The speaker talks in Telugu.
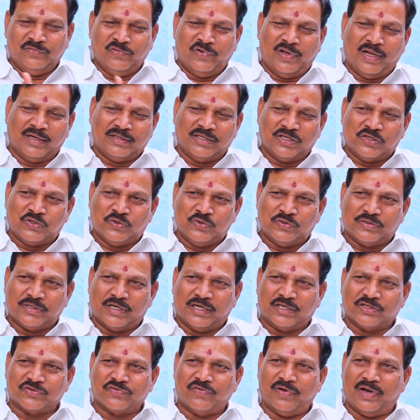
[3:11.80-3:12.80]
వీఆర్ ద
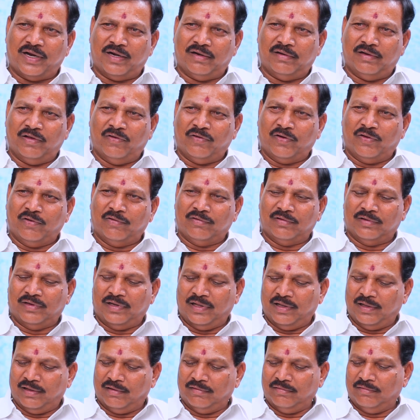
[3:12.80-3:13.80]
సూసైడ్ స్క్వాడ్ ఎవరెవరు
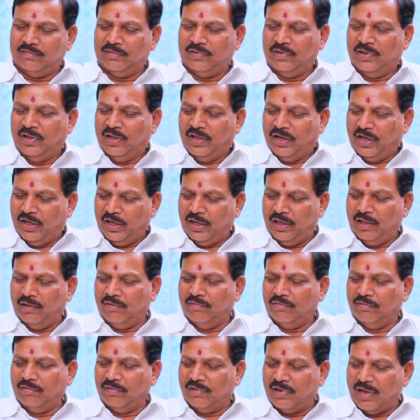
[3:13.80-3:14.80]
నేను
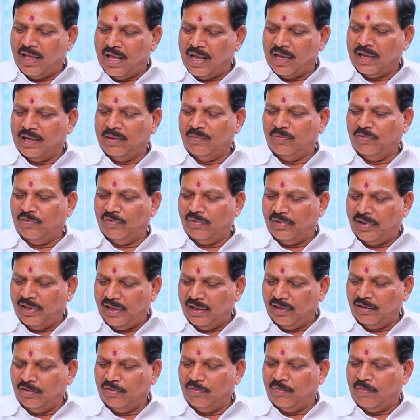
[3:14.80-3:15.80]
నీవు నాగము
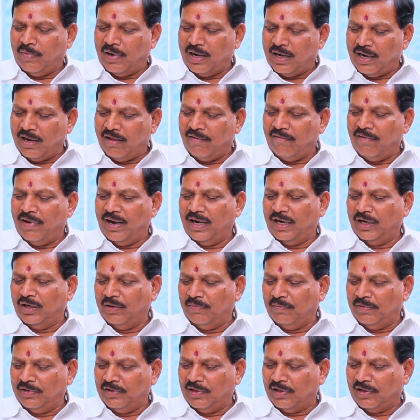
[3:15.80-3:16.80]
నేను మండవ
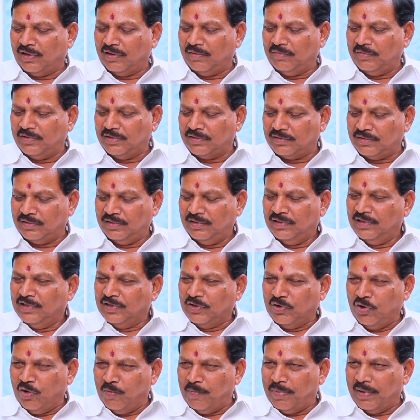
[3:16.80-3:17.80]
ఆయన బుద్ధ
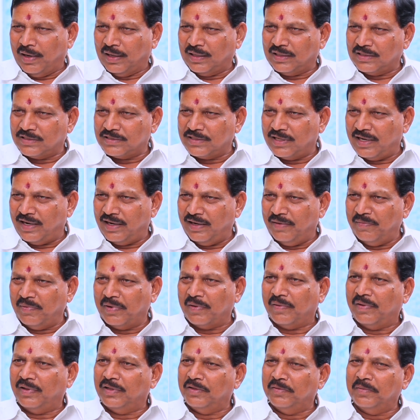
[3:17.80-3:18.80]
గోపాలకృష్ణారెడ్డి
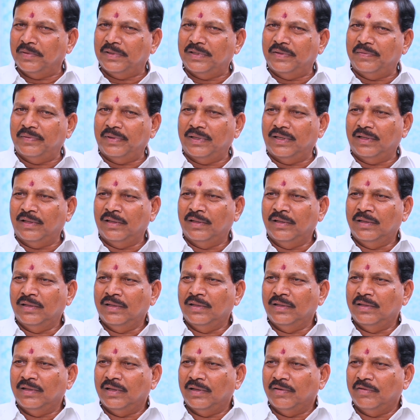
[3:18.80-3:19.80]
మనం ఐదు మందిని
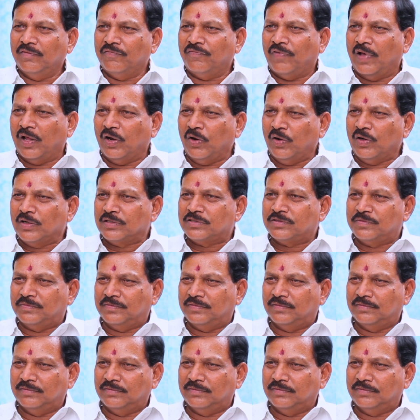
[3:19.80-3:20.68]
ఫాలోవర్స్